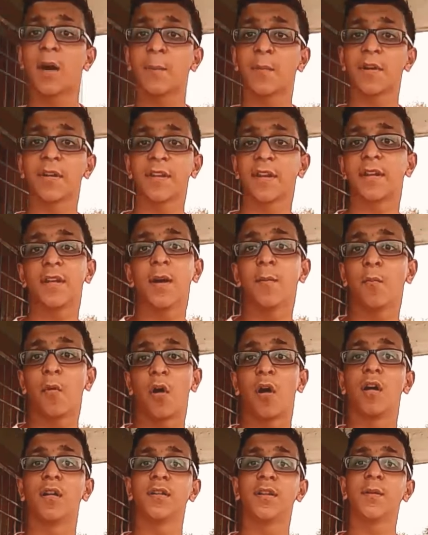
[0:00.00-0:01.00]
जगह पर दिखना
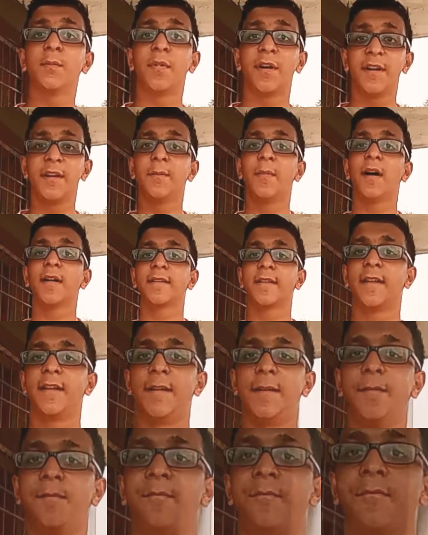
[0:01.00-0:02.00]
बहुत ही बड़ी बात
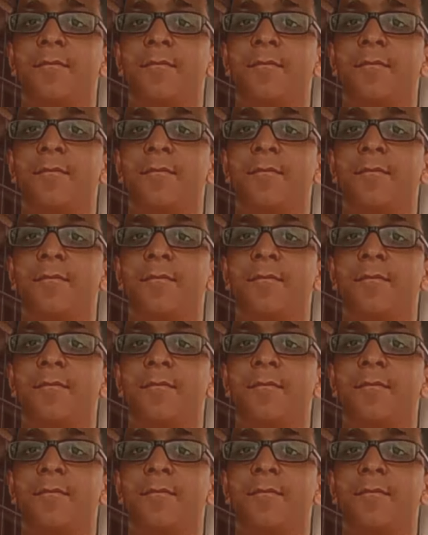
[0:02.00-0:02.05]
है